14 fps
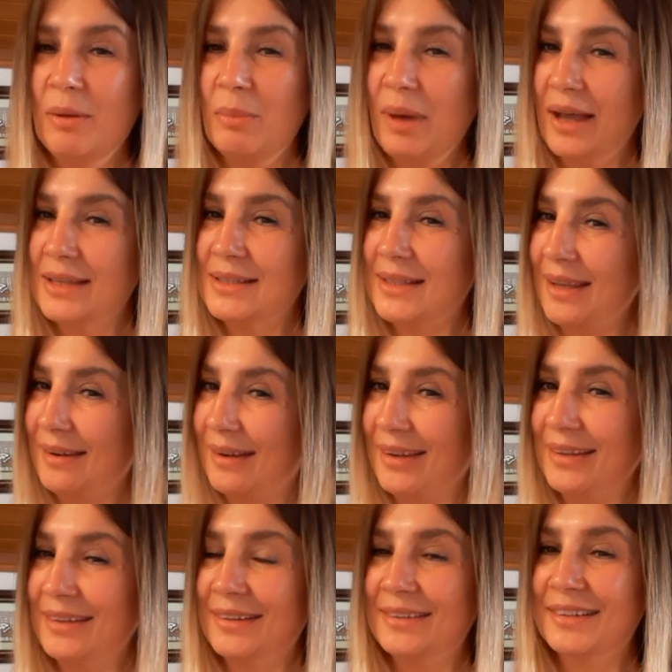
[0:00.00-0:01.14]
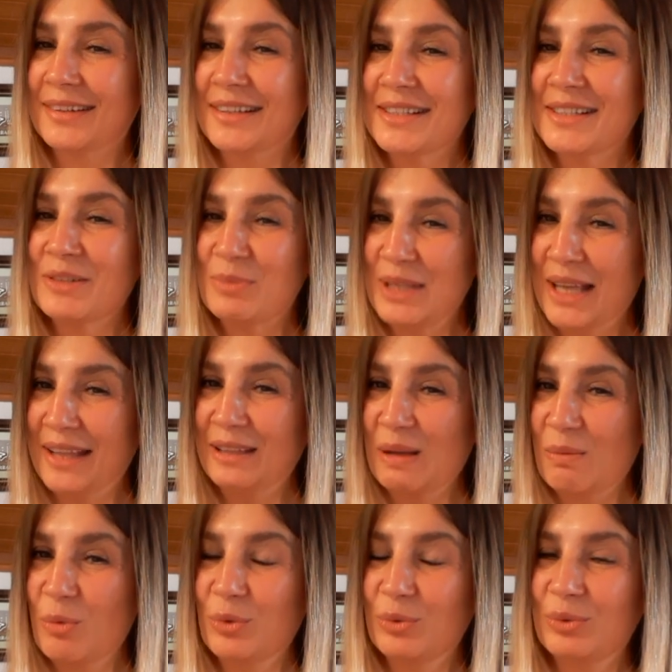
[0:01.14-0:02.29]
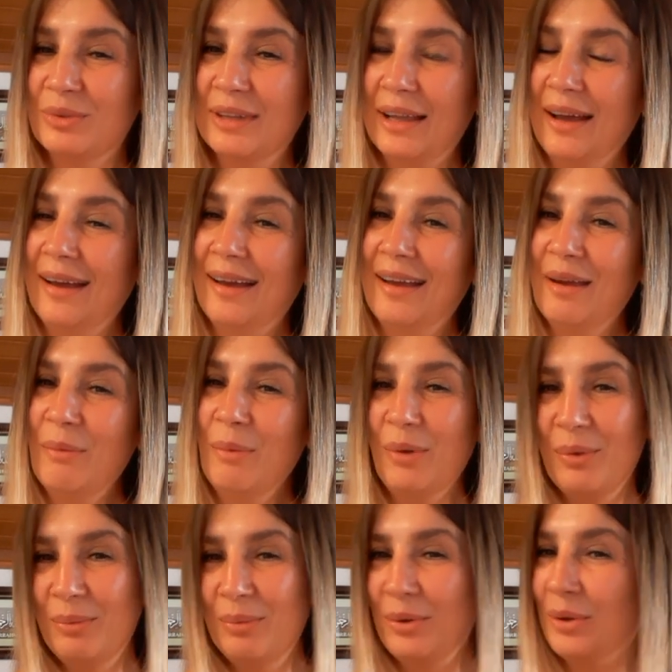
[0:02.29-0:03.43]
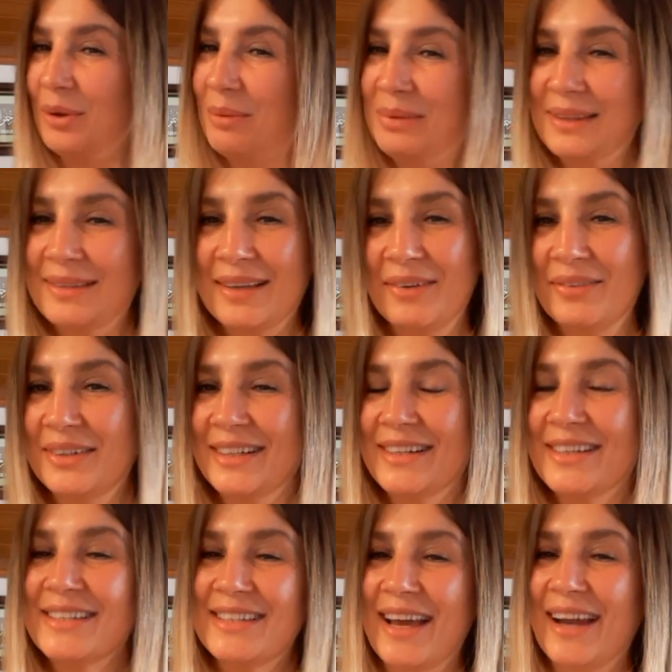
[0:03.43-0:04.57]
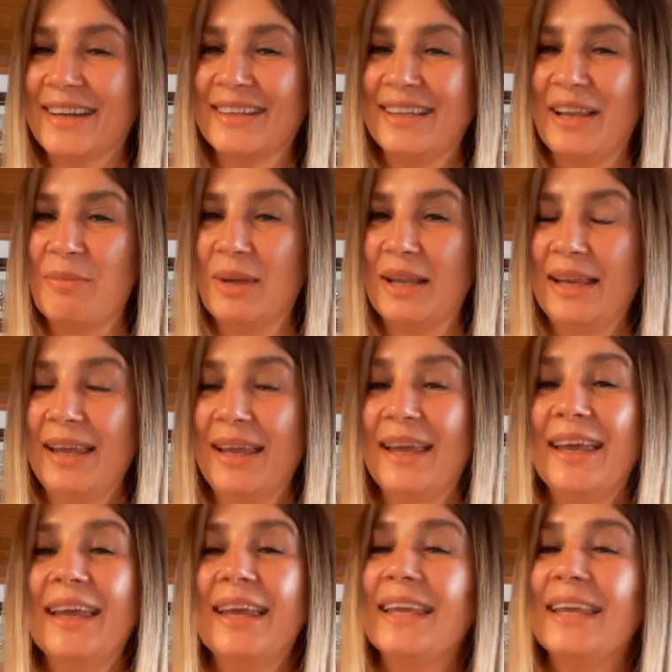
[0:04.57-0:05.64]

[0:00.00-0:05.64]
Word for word: Bazen hayırdır kızım sen de modunda böyle bir tavır sergilemeli.